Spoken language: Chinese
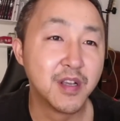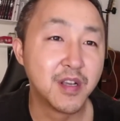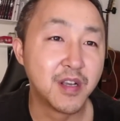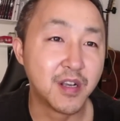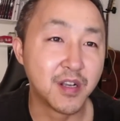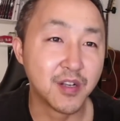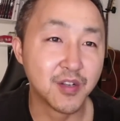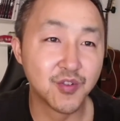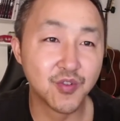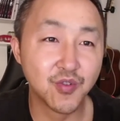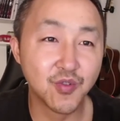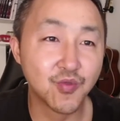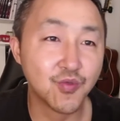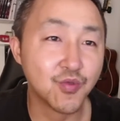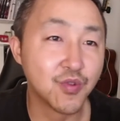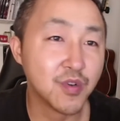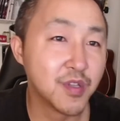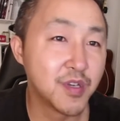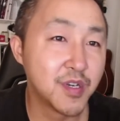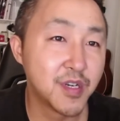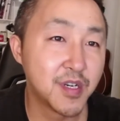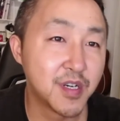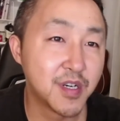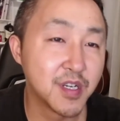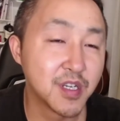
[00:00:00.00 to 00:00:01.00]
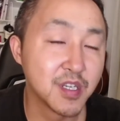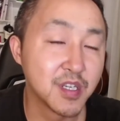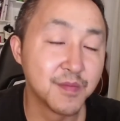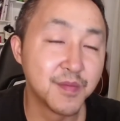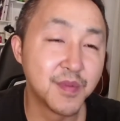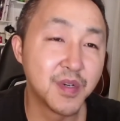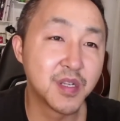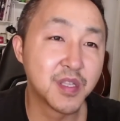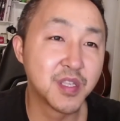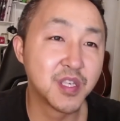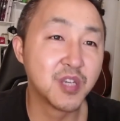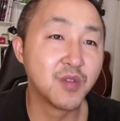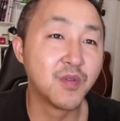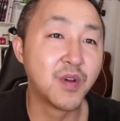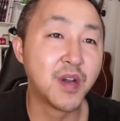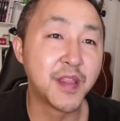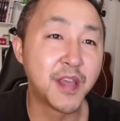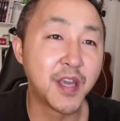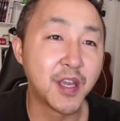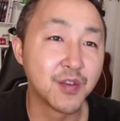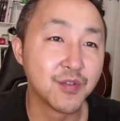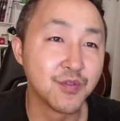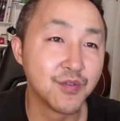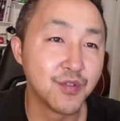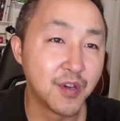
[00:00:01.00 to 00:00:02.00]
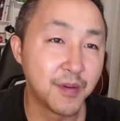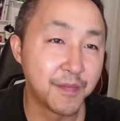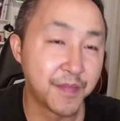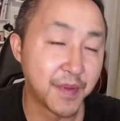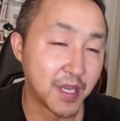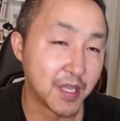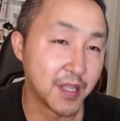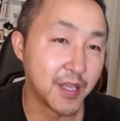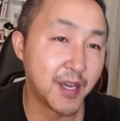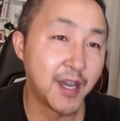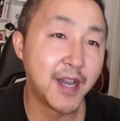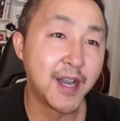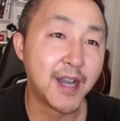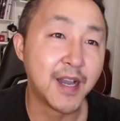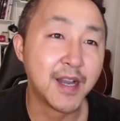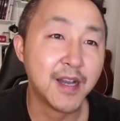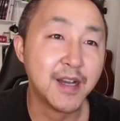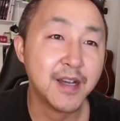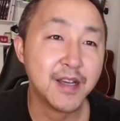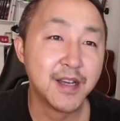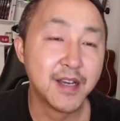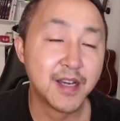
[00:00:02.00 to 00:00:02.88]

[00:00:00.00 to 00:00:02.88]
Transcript: 啊，中国的什么清华大学、北大，